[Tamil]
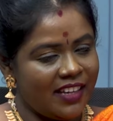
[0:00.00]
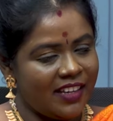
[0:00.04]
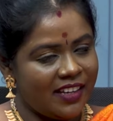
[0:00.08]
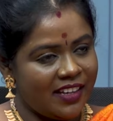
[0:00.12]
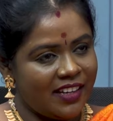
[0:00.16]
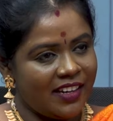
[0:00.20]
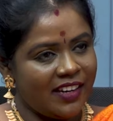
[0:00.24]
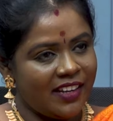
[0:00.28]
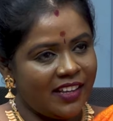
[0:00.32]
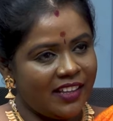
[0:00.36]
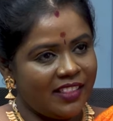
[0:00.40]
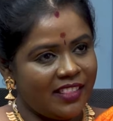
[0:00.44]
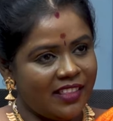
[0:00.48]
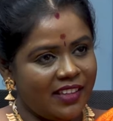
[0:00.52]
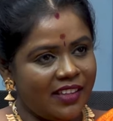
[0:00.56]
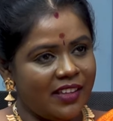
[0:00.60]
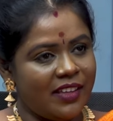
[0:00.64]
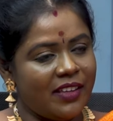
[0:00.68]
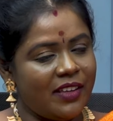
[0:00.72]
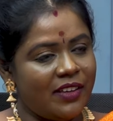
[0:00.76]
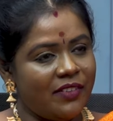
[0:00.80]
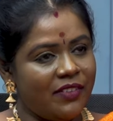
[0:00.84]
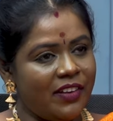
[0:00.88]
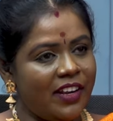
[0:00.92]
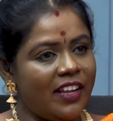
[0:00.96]
இருக்கிற இந்த
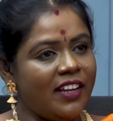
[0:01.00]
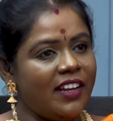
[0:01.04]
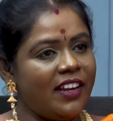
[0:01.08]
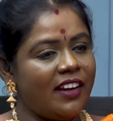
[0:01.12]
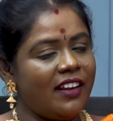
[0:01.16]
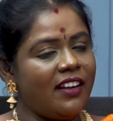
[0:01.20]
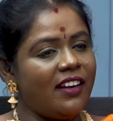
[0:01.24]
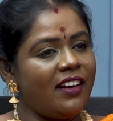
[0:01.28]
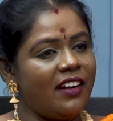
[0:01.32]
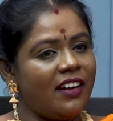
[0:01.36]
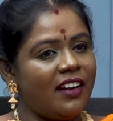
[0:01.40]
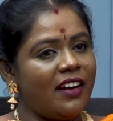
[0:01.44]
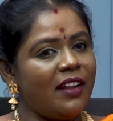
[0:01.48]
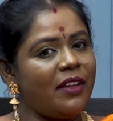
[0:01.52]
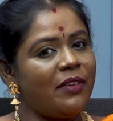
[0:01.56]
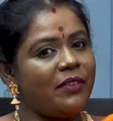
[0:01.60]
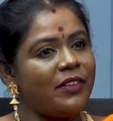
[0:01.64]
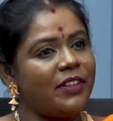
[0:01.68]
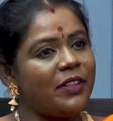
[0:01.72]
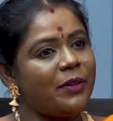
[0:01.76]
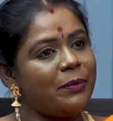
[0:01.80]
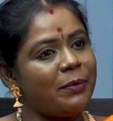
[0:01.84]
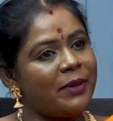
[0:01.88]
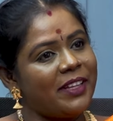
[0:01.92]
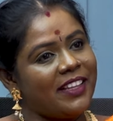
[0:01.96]
விலங்கினங்கள்லாம்
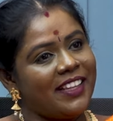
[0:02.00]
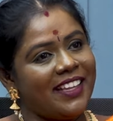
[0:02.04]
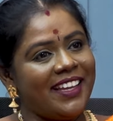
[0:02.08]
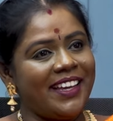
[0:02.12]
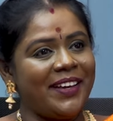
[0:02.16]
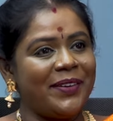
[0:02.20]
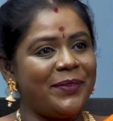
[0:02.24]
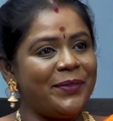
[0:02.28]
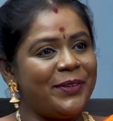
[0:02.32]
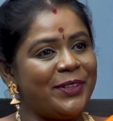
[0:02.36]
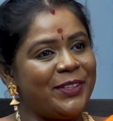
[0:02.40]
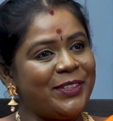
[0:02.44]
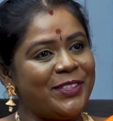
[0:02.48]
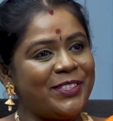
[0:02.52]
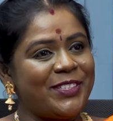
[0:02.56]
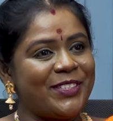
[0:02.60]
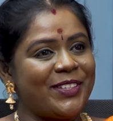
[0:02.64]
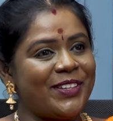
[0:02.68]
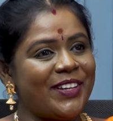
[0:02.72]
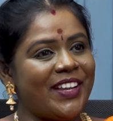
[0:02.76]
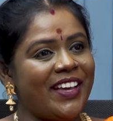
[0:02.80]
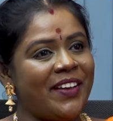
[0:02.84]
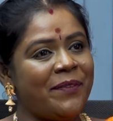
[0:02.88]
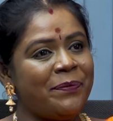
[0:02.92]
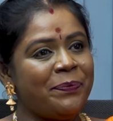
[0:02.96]
வந்து பாத்தீங்க அப்படின்னு
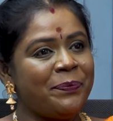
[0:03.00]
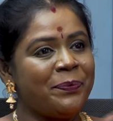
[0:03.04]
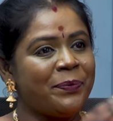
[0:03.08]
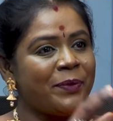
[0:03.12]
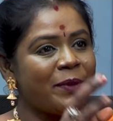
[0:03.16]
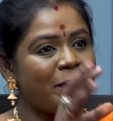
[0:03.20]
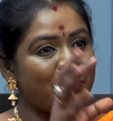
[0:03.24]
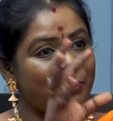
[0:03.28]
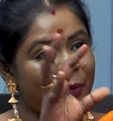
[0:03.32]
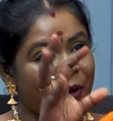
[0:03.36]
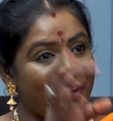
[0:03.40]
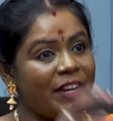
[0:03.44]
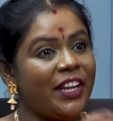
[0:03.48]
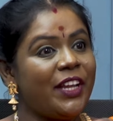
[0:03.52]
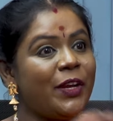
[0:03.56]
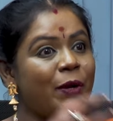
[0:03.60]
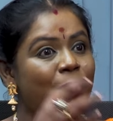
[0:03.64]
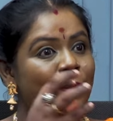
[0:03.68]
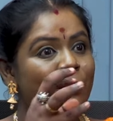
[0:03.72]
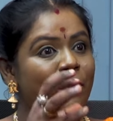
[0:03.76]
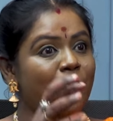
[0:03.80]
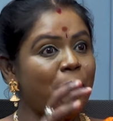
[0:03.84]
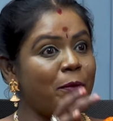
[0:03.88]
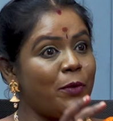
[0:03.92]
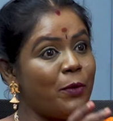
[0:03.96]
சொன்னா
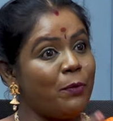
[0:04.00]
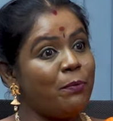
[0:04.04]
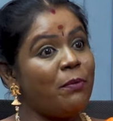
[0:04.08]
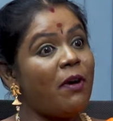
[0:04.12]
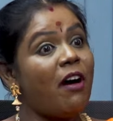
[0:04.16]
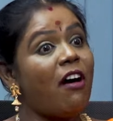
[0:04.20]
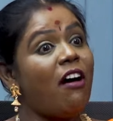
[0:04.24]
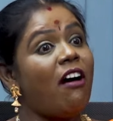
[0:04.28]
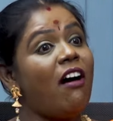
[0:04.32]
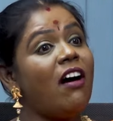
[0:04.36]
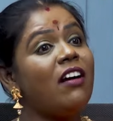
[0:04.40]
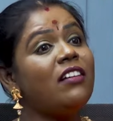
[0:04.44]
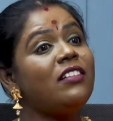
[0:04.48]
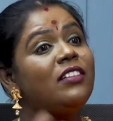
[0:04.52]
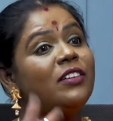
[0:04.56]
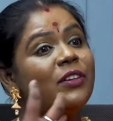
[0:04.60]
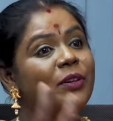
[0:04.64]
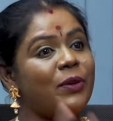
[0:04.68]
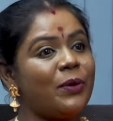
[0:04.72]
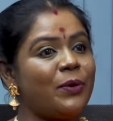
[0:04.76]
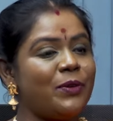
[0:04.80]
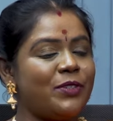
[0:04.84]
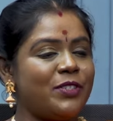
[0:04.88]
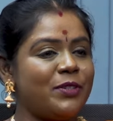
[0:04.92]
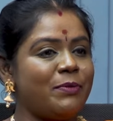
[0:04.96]
பறிக்கும் ரொம்ப
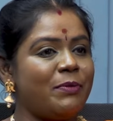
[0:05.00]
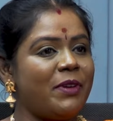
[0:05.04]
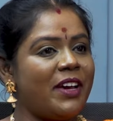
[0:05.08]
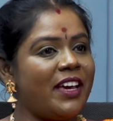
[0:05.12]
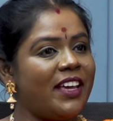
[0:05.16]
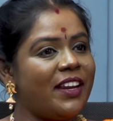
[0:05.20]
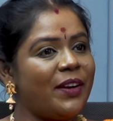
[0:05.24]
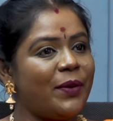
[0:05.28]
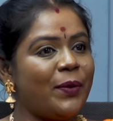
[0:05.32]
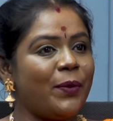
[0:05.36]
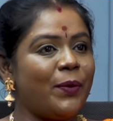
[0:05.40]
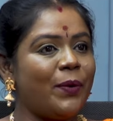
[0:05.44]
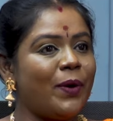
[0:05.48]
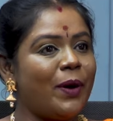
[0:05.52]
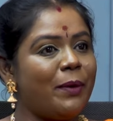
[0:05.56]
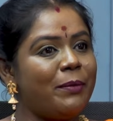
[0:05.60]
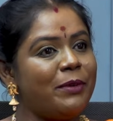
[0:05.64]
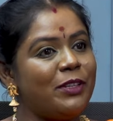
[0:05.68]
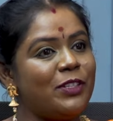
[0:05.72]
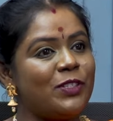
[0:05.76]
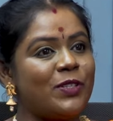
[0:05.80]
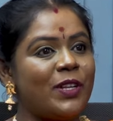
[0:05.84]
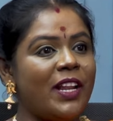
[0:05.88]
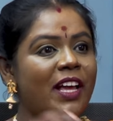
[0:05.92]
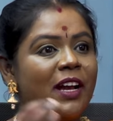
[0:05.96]
ஆக்ரோஷமா இருக்கும்
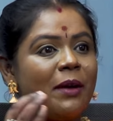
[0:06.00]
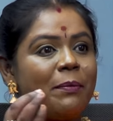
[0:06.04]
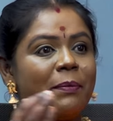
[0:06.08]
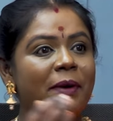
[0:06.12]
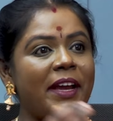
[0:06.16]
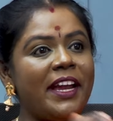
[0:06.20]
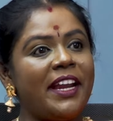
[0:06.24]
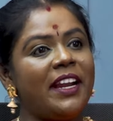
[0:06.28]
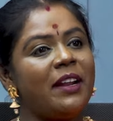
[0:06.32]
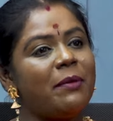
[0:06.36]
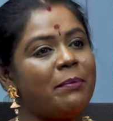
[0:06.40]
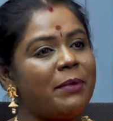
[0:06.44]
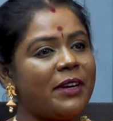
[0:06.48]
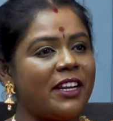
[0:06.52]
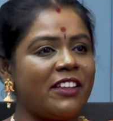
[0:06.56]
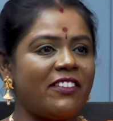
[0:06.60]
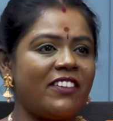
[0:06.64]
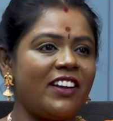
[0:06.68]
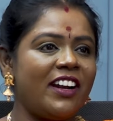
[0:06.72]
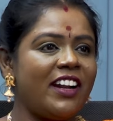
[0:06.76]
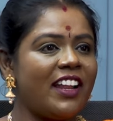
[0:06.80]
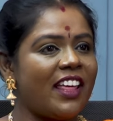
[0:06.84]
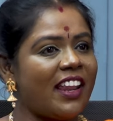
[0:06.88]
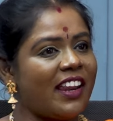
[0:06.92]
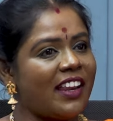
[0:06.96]
அப்படின்னு சொல்லி அங்க
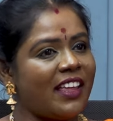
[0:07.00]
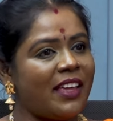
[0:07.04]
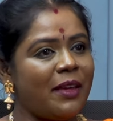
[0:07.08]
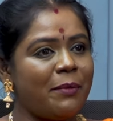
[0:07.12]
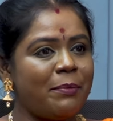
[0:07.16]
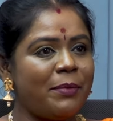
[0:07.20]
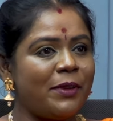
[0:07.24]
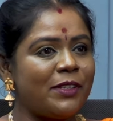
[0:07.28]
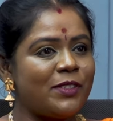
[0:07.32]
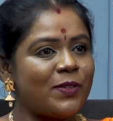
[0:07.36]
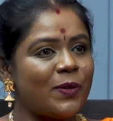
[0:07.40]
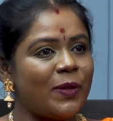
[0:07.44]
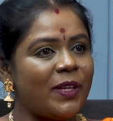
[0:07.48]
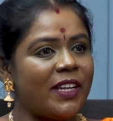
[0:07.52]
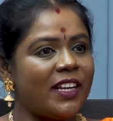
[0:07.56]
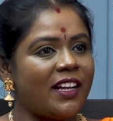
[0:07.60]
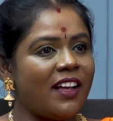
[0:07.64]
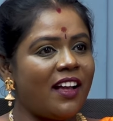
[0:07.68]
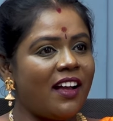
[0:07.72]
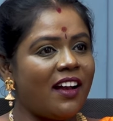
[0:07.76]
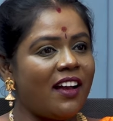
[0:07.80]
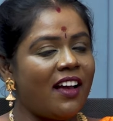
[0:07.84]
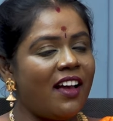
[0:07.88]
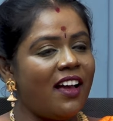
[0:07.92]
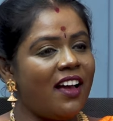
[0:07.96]
பயணப்பட்டவங்க நிறைய பேர் சொல்லியிருக்காங்க